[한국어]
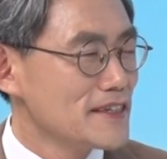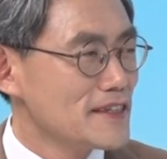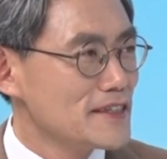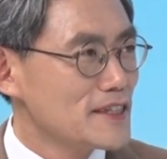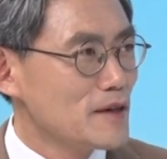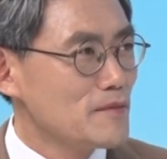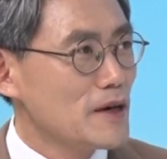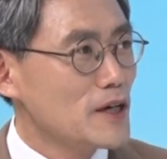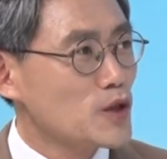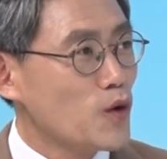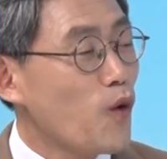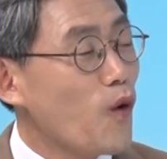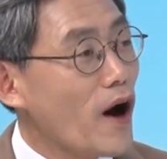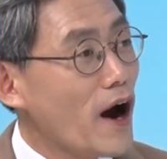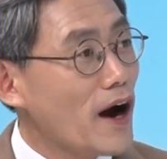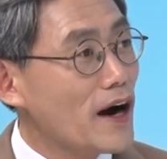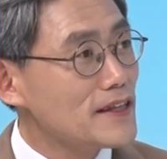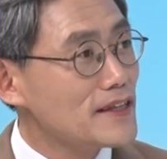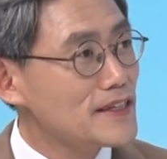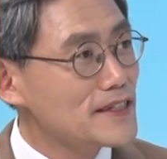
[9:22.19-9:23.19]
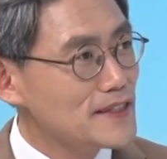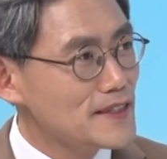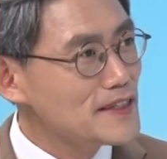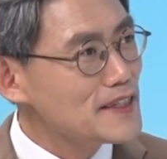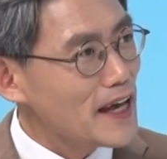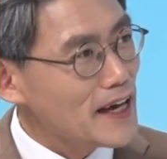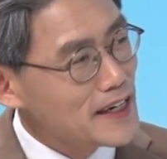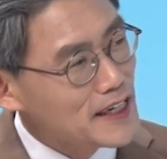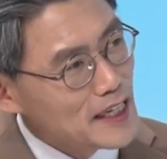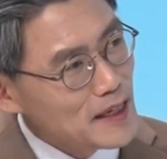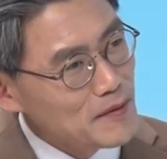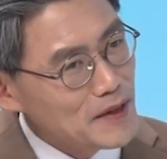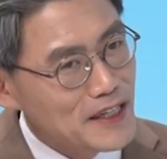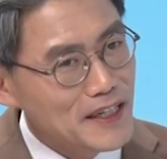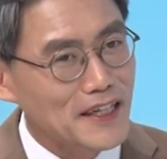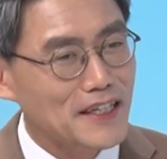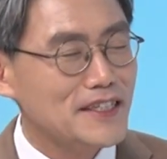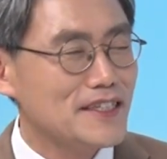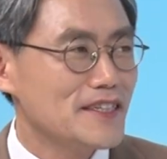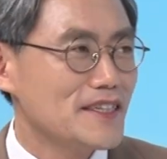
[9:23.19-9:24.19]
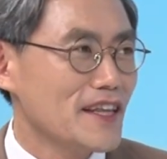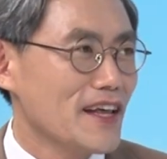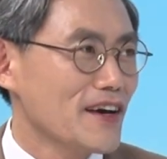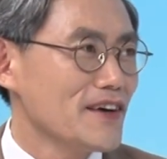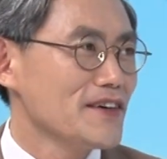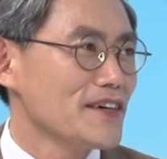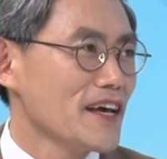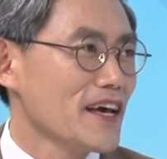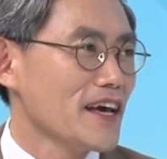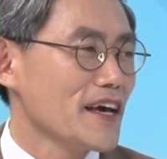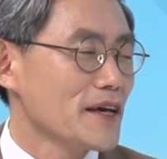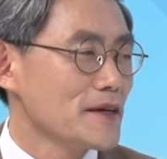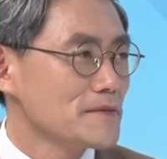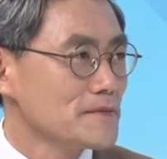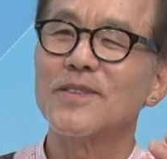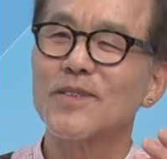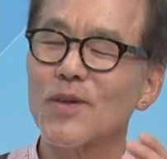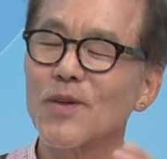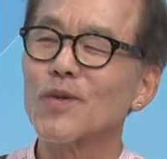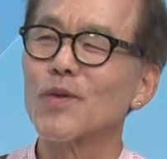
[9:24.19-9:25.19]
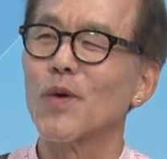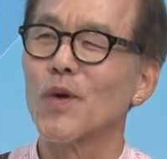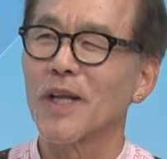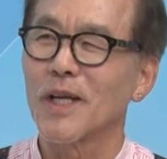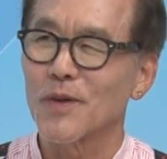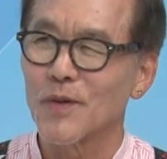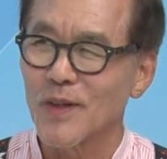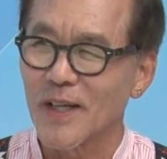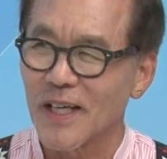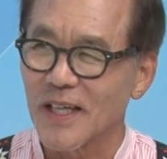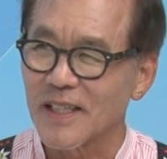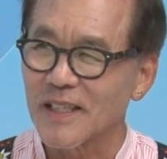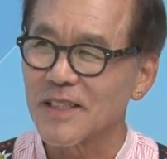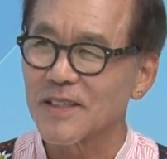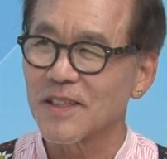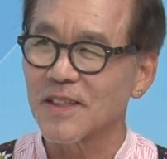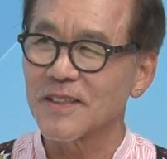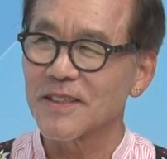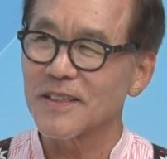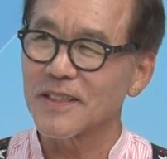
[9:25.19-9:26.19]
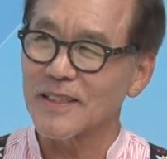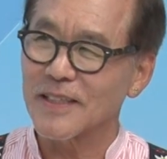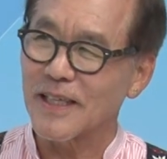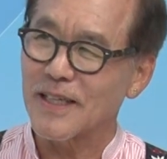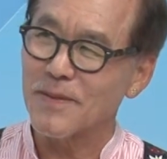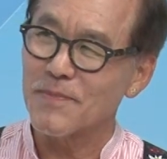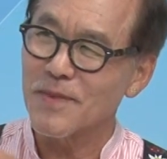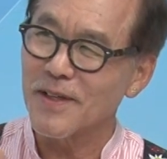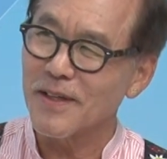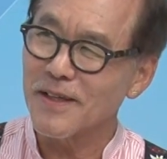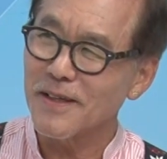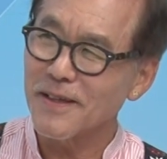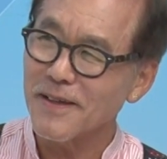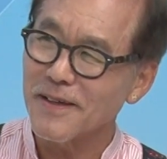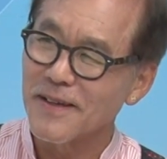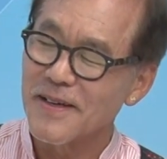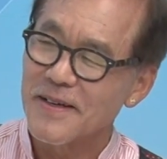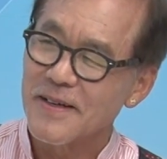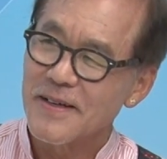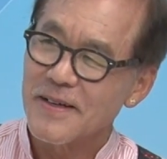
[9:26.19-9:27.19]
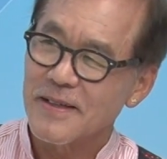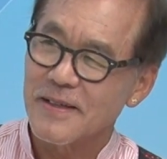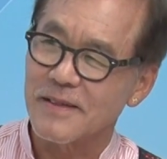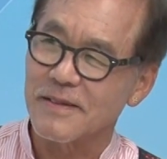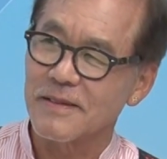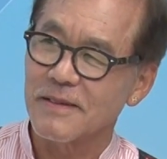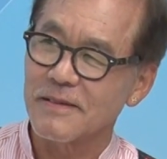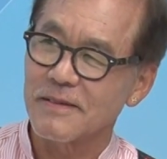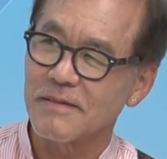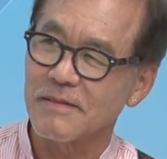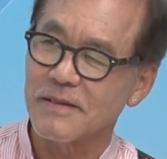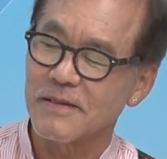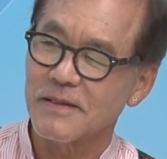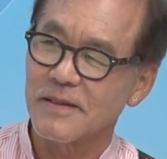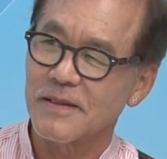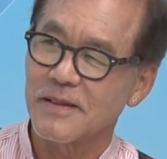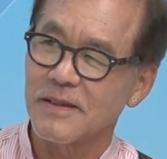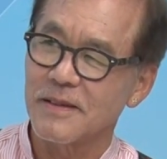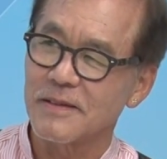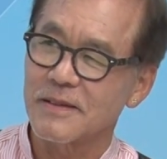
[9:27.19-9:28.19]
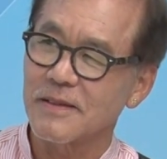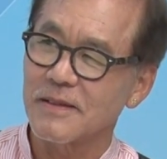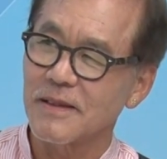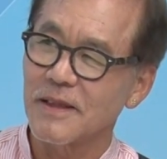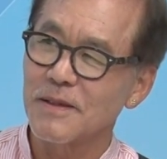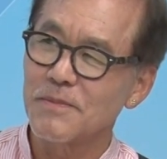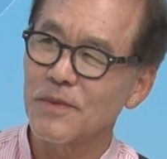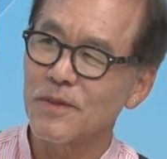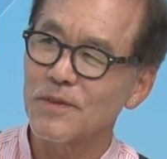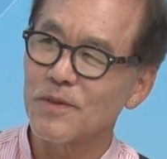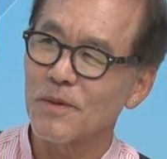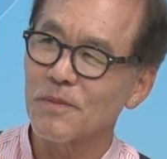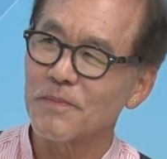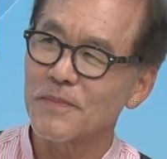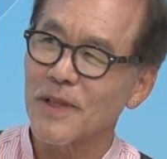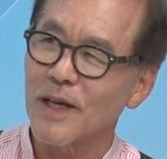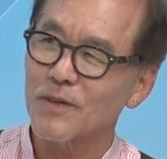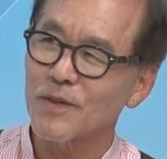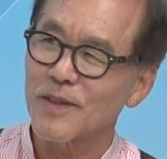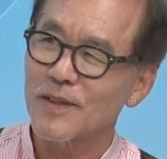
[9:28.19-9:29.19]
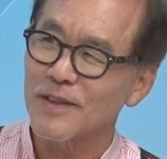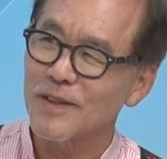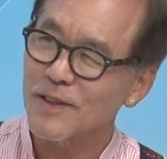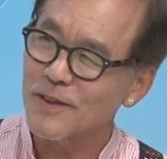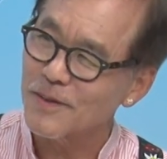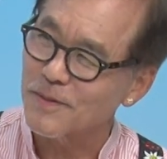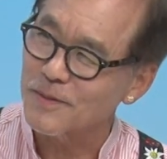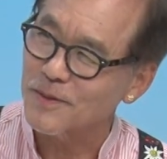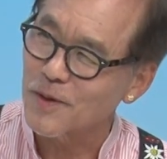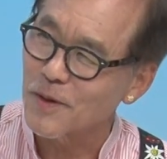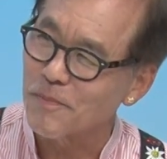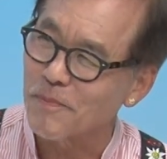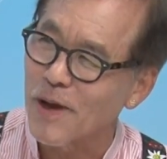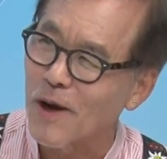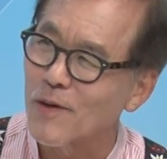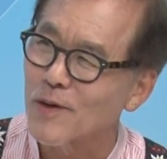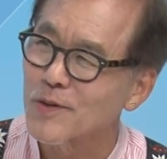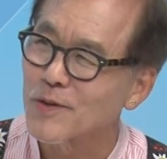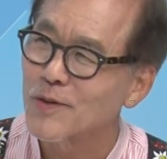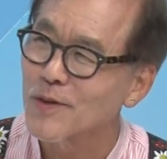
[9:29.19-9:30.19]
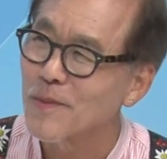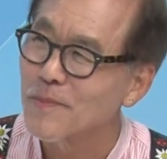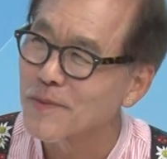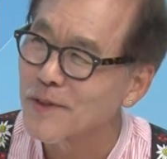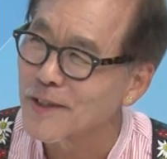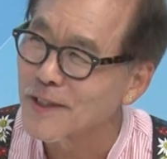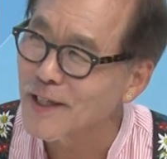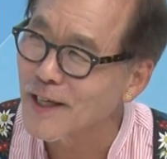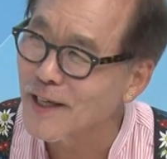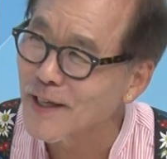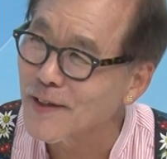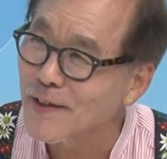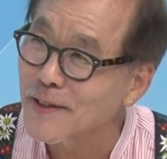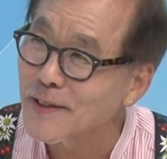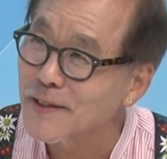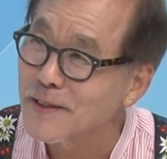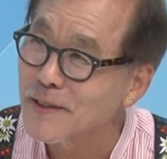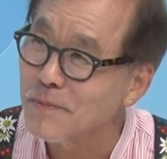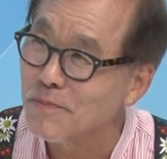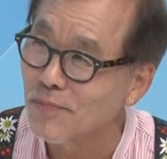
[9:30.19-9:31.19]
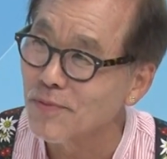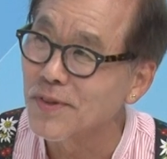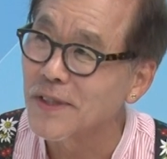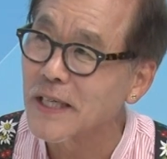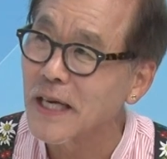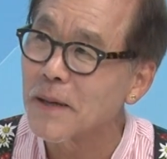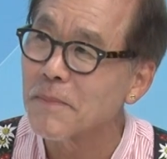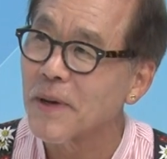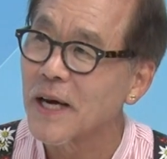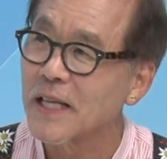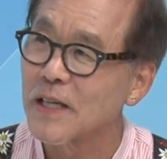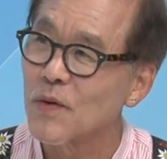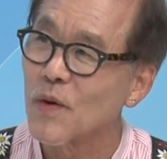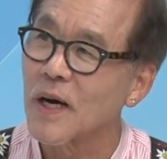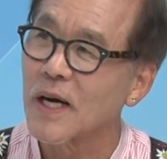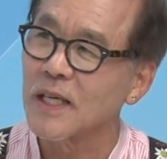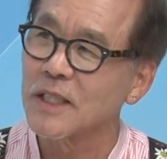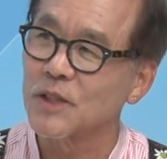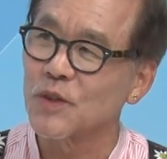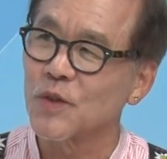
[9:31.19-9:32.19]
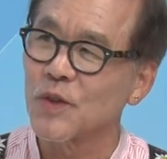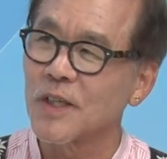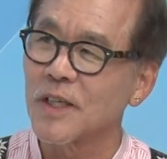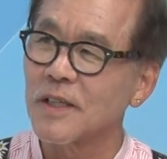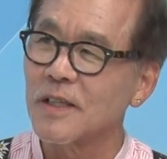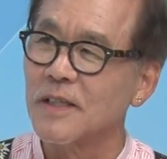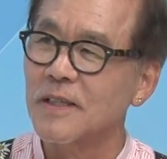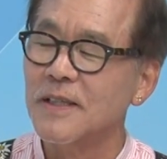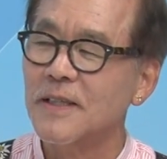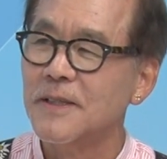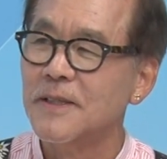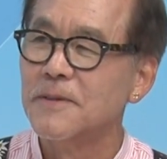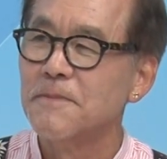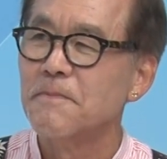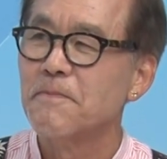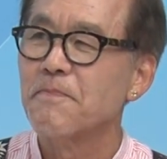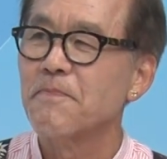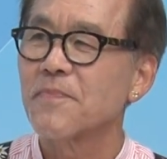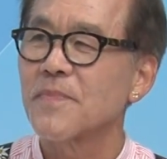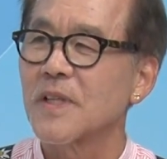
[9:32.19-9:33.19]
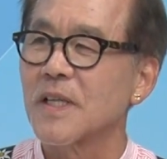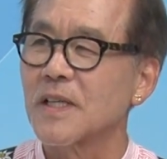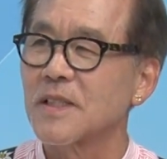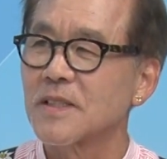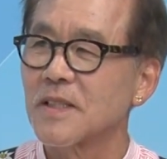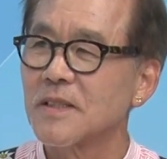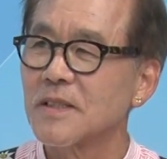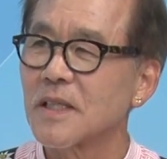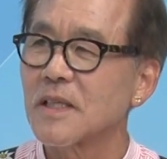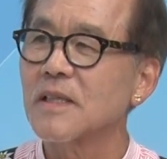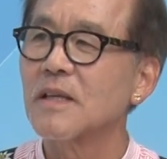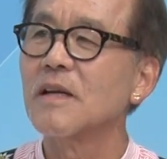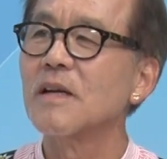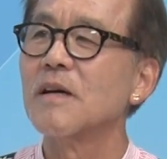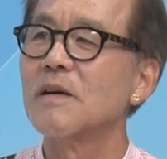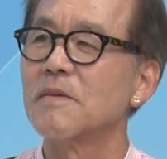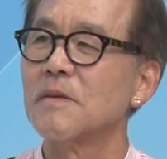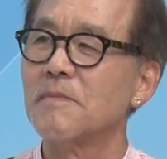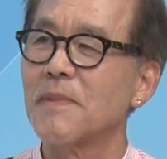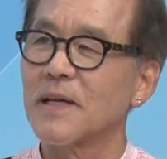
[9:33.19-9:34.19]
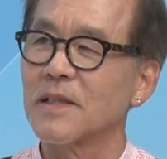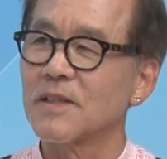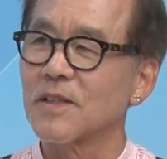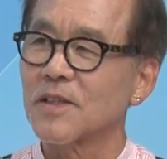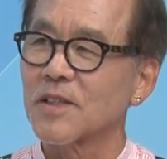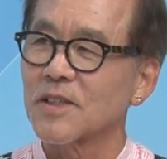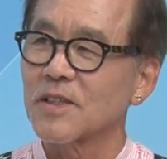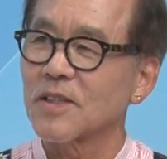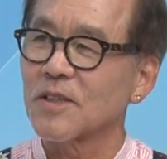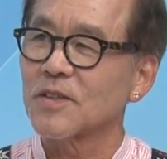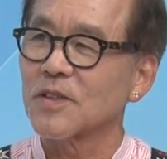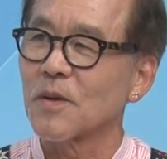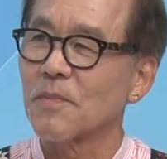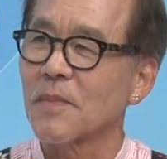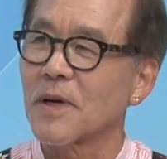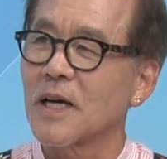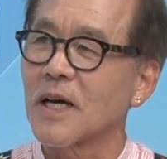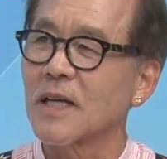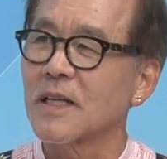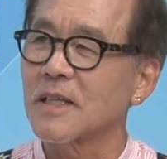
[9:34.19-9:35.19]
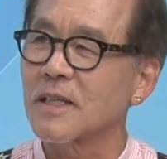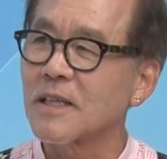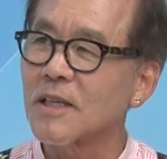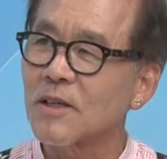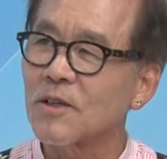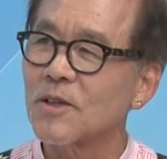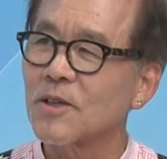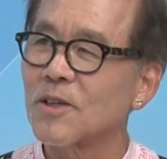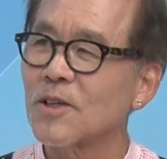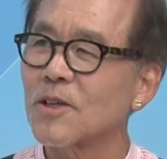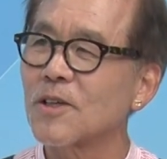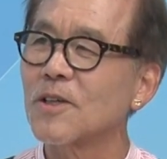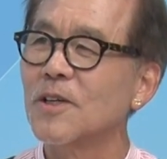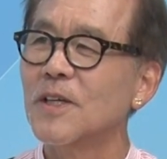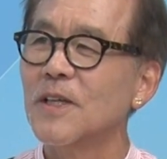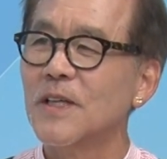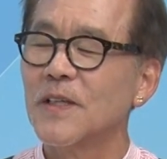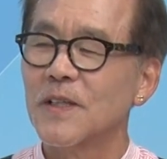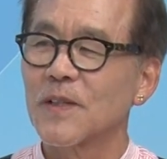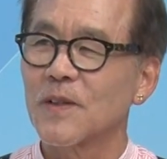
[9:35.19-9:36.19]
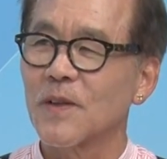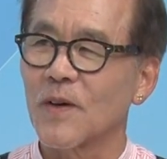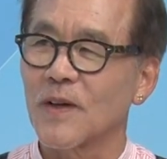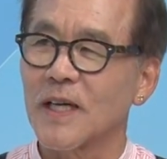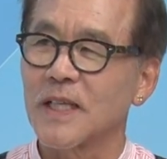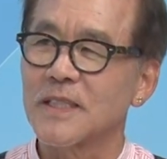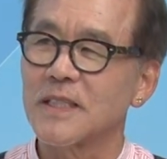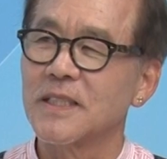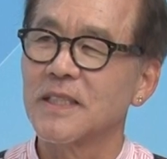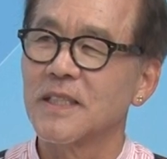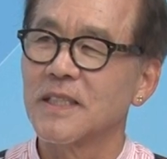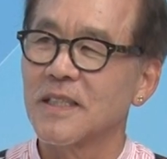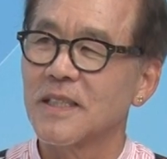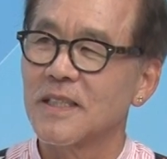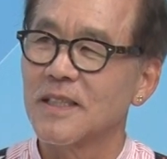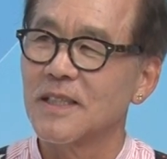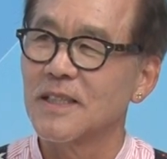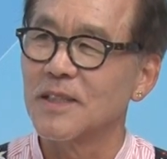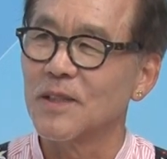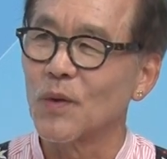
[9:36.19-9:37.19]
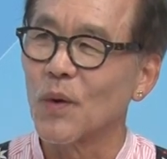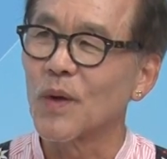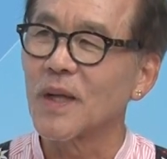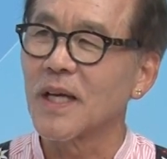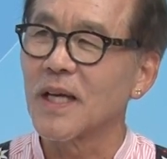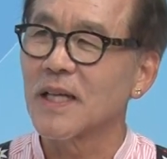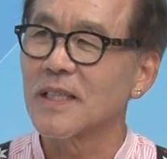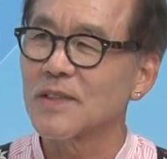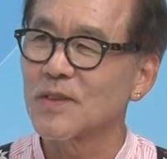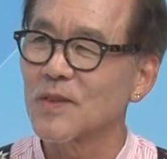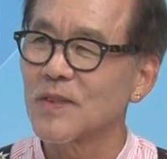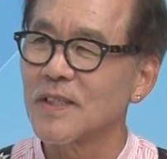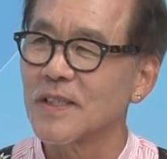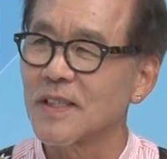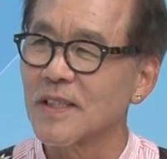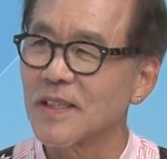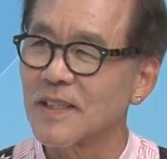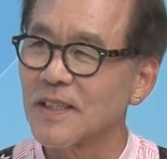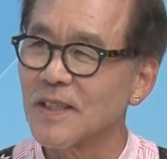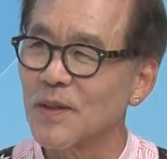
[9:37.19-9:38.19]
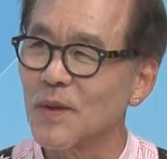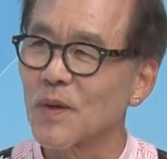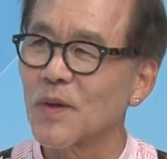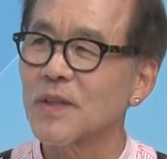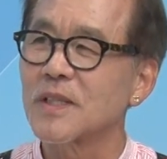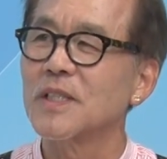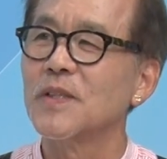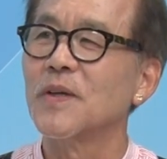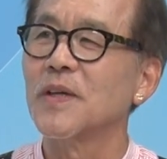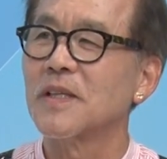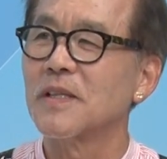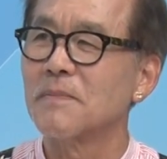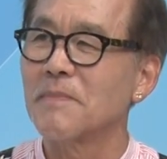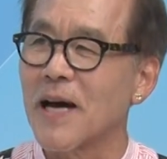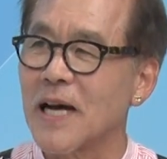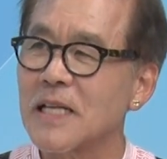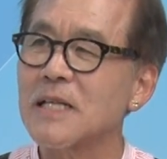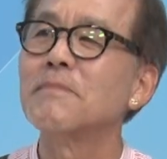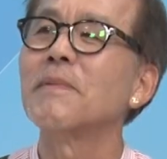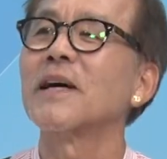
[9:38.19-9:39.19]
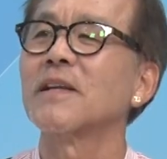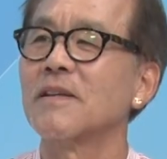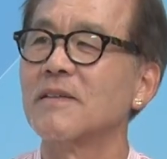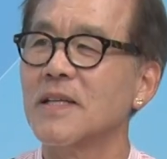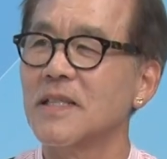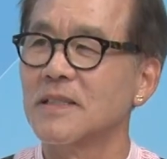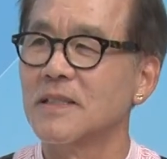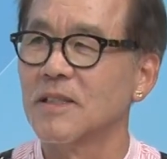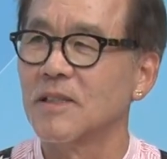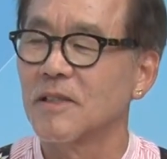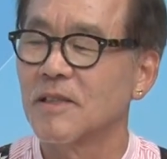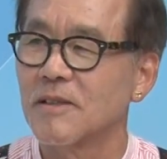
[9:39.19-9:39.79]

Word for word: 지방 정말 동화 그 같은 그, 예, 네, 그림이 네. 그려지는데요. 예. 그쪽 노래구나. 그래서 이제 사람들이 이걸 어떻게 하면 좀 나도 이거 좀 배울 수 없느냐 이렇게 이제 문의가 많이 와가지고요. 네. 그래서 이제 클럽을 만들어서 좀 가르치고 또 같이 노래할 수 있는 이런 기회를 많이 마련했죠.